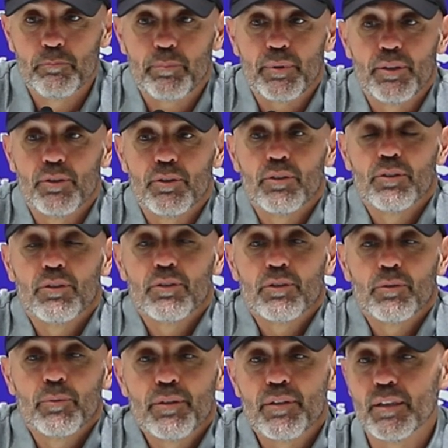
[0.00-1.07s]
pero
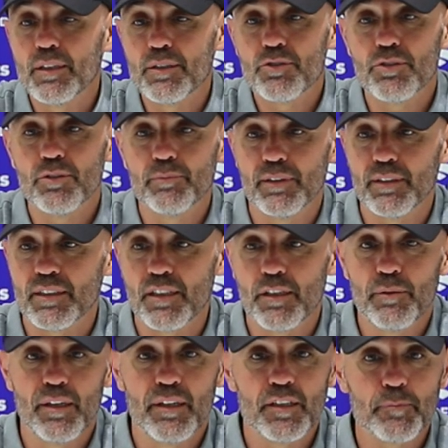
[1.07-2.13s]
como dice el dicho, mientras
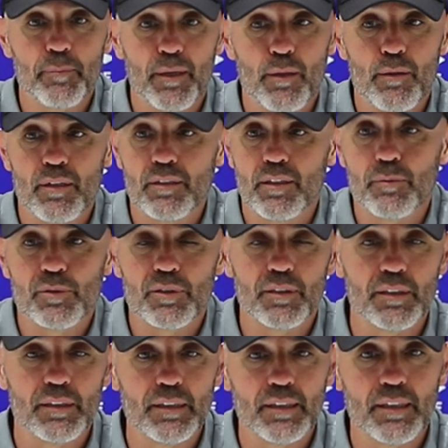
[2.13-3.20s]
hay vida hay esperanza y tenemos
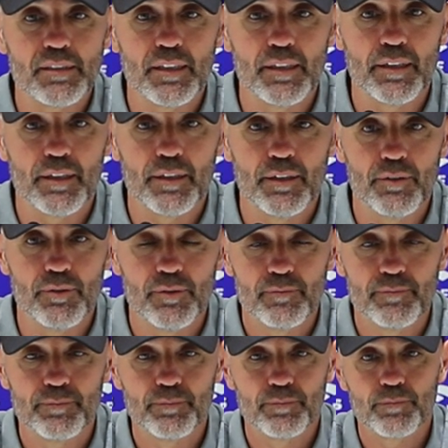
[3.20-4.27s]
que, seguir creyendo.
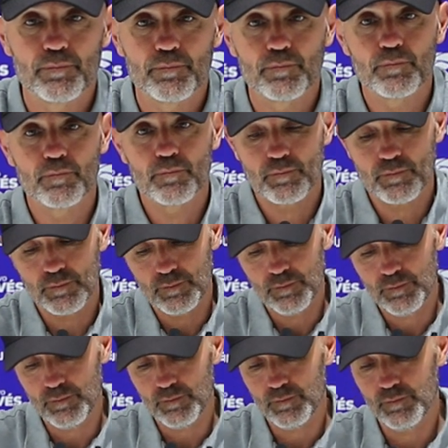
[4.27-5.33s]
El
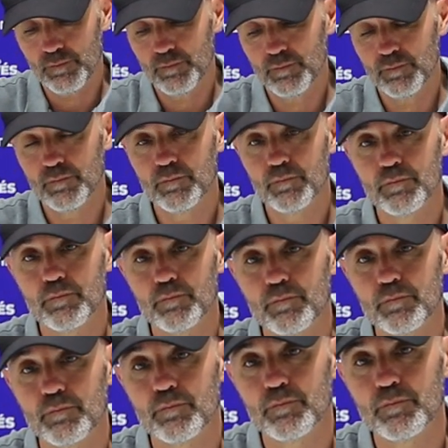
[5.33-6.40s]
equipo una
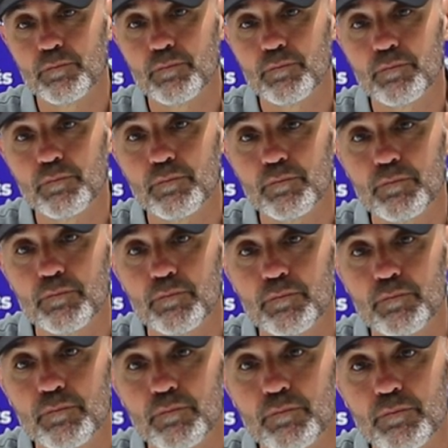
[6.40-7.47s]
situación
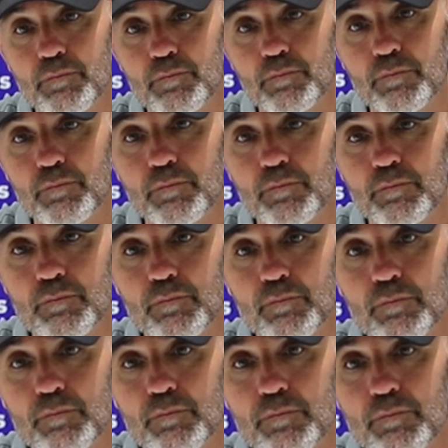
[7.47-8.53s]
como esta, en la que se ha
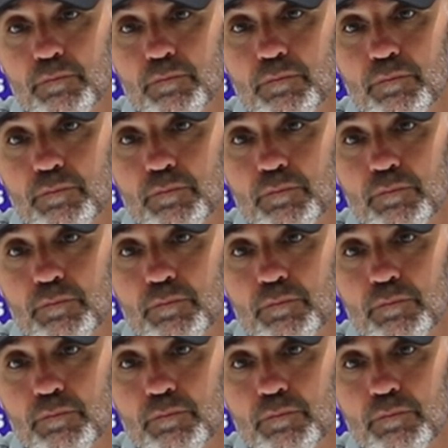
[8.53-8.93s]
visto